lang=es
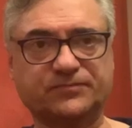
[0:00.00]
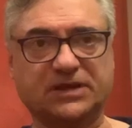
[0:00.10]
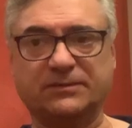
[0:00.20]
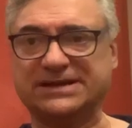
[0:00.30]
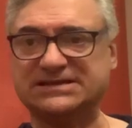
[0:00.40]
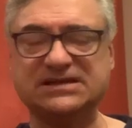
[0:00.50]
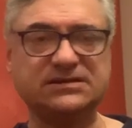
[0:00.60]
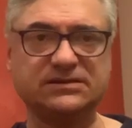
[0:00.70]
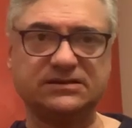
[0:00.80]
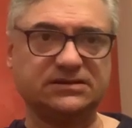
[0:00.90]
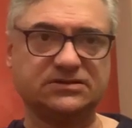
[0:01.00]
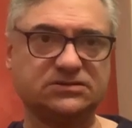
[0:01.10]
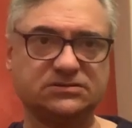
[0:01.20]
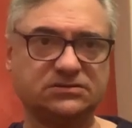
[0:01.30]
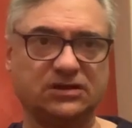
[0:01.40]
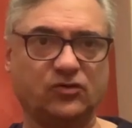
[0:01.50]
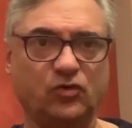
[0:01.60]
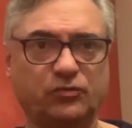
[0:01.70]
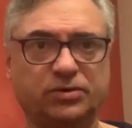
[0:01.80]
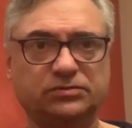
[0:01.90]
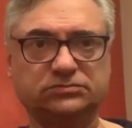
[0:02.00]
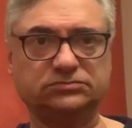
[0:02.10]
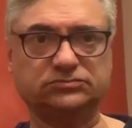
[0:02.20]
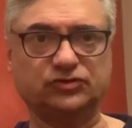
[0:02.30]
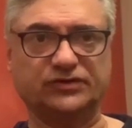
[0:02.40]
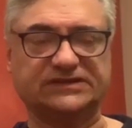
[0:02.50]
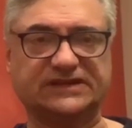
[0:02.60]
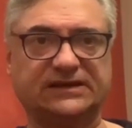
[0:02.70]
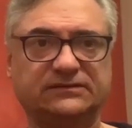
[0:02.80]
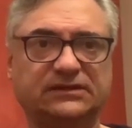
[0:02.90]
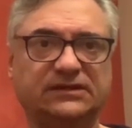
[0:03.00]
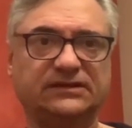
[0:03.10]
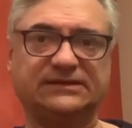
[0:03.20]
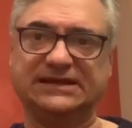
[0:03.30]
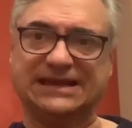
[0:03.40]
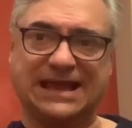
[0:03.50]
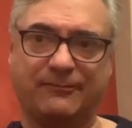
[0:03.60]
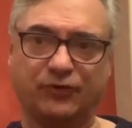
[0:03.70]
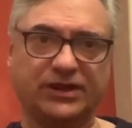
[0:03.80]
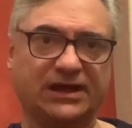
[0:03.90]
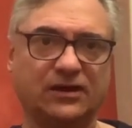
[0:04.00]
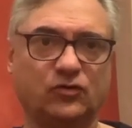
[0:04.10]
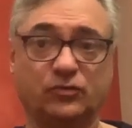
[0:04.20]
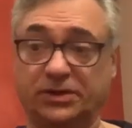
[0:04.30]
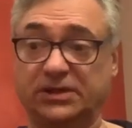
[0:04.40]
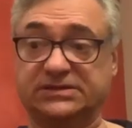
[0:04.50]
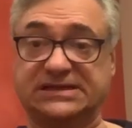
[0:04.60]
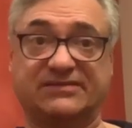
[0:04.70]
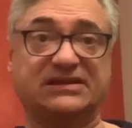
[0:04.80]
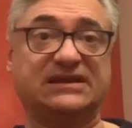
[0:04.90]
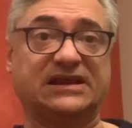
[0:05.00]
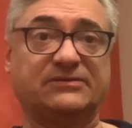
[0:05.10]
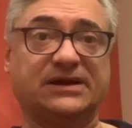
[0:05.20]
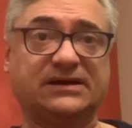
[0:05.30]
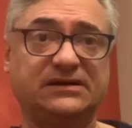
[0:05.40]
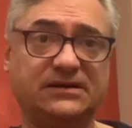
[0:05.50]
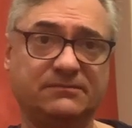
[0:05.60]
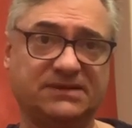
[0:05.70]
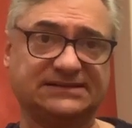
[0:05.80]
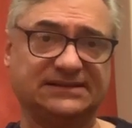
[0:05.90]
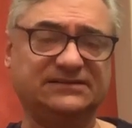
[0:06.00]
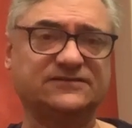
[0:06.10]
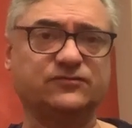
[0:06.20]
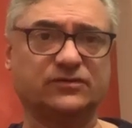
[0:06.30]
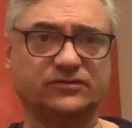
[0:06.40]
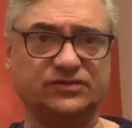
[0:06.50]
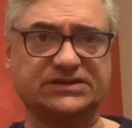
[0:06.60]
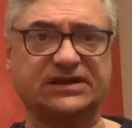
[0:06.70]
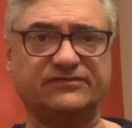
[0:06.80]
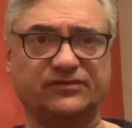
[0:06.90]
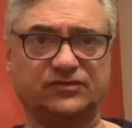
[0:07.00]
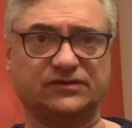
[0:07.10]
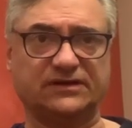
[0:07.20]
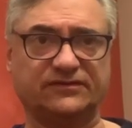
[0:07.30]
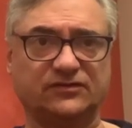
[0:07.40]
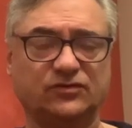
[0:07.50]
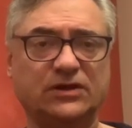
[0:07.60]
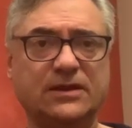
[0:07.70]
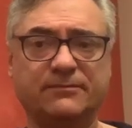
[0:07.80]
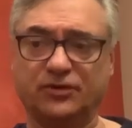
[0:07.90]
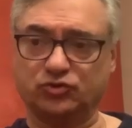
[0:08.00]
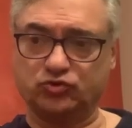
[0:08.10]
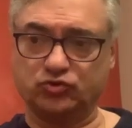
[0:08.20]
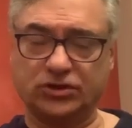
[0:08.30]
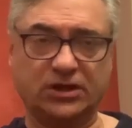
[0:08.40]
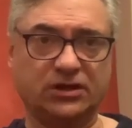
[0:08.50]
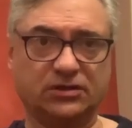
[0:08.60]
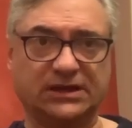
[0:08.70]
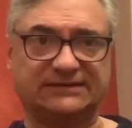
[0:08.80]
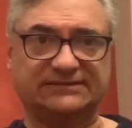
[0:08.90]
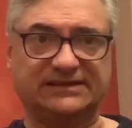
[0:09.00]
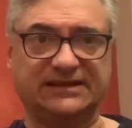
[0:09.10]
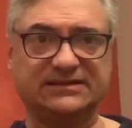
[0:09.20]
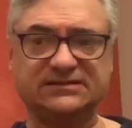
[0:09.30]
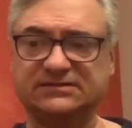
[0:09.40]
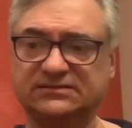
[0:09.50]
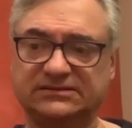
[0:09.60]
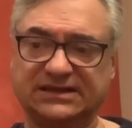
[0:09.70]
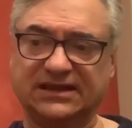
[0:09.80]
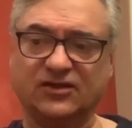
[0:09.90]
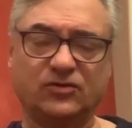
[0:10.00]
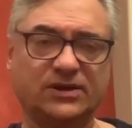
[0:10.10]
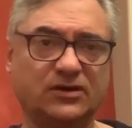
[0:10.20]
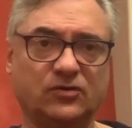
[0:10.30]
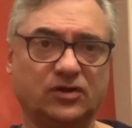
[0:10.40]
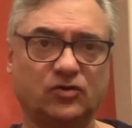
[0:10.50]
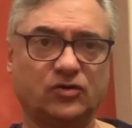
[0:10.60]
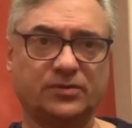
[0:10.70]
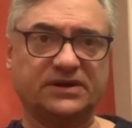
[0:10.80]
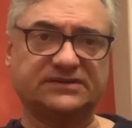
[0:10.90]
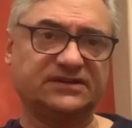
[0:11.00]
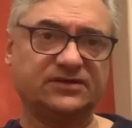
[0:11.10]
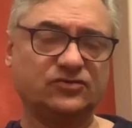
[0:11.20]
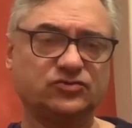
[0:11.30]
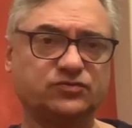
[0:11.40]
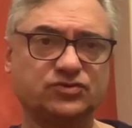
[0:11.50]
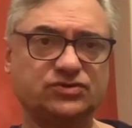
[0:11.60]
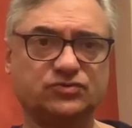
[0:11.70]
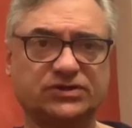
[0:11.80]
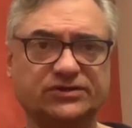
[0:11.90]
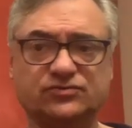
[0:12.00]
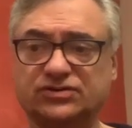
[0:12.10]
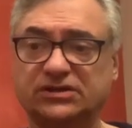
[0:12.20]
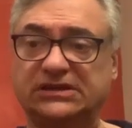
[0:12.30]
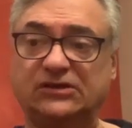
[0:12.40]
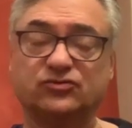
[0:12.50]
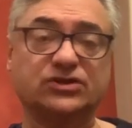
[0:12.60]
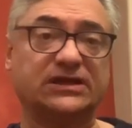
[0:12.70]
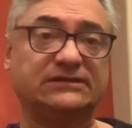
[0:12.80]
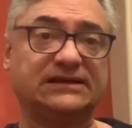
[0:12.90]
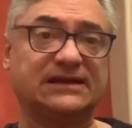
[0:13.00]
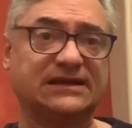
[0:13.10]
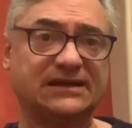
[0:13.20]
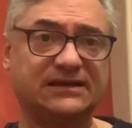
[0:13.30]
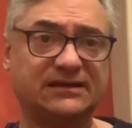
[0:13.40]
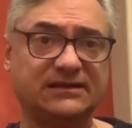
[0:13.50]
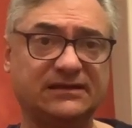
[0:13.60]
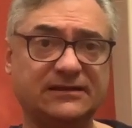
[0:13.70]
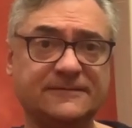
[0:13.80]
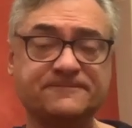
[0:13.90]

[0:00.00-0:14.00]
El Barça es el club donde están, tienen que apoyar al club y si hacen la rebaja, bastante esfuerzo y sacrificio están haciendo, pero sus cantidades tendrán que cobrar lo que no cobran este año en los próximos años y los que tengan que